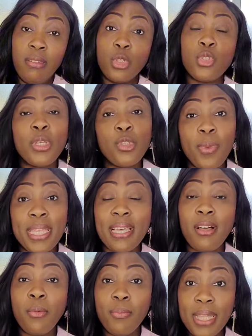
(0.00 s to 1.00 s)
que je vais te mettre
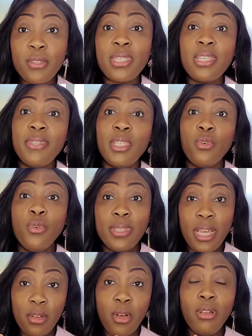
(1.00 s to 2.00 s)
en bas de cette vidéo,
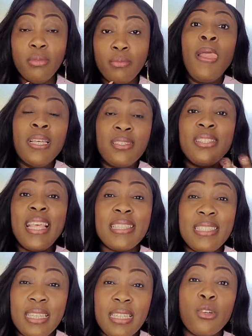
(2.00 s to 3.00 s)
d'accord C'est un
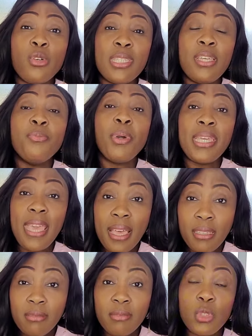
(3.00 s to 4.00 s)
article qui contient une
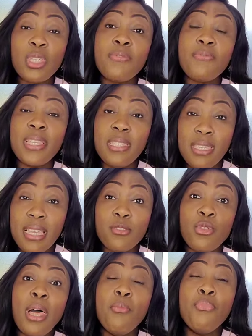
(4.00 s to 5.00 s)
prière que j'ai faite il y a
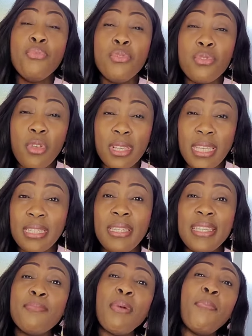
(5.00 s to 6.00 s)
cela plusieurs années
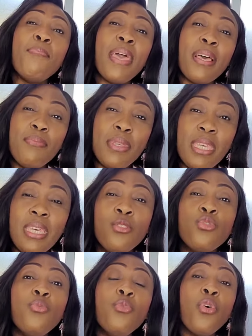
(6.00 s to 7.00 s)
qui m'a permis
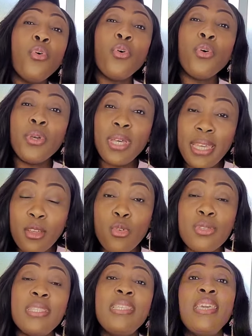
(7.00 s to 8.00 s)
de me
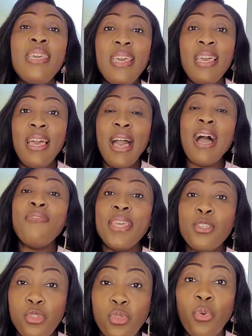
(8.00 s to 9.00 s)
réconcilier
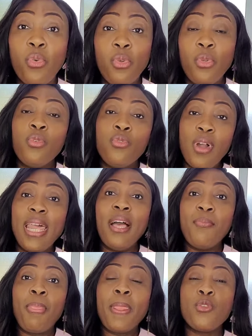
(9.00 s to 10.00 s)
avec Dieu.
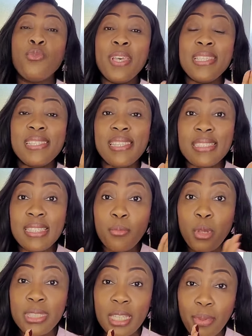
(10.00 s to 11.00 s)
Voilà tu fais
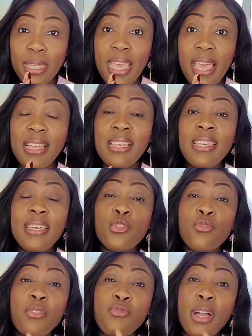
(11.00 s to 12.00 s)
sincèrement cette prière et
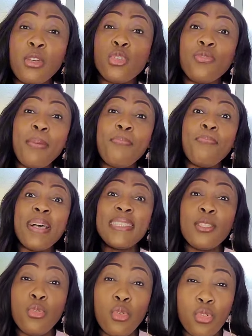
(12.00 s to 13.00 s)
tu vas voir que tu vas
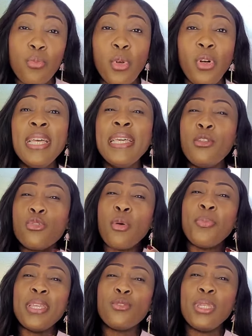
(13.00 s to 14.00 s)
passer de l'autre bord. Et ne
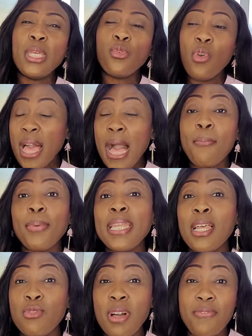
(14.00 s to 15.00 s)
sois pas étonné que après
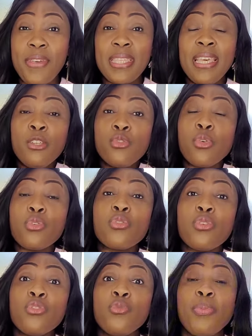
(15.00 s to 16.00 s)
l'avoir faite, tu
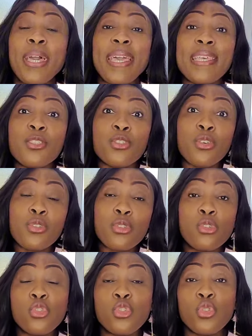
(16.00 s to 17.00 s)
ressentes une présence
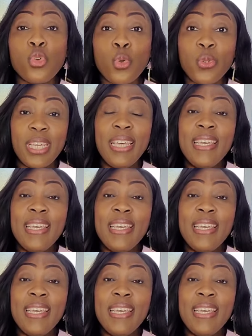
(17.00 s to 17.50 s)
chaude